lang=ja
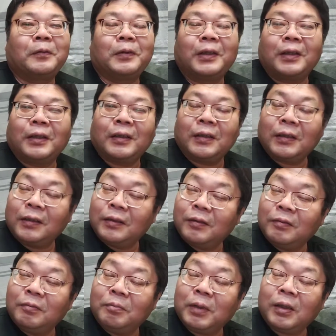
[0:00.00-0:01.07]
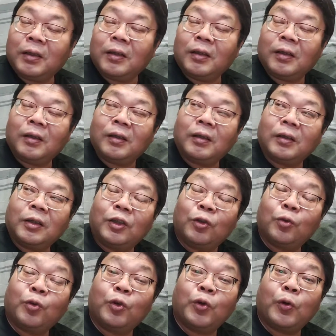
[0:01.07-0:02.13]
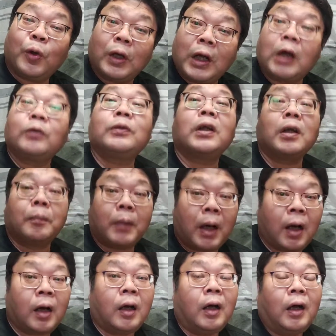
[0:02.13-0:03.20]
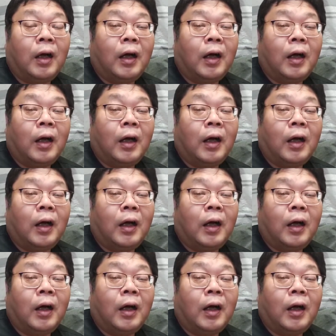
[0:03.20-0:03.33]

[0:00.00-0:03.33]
なので、まあ、記憶容量がなくなれば、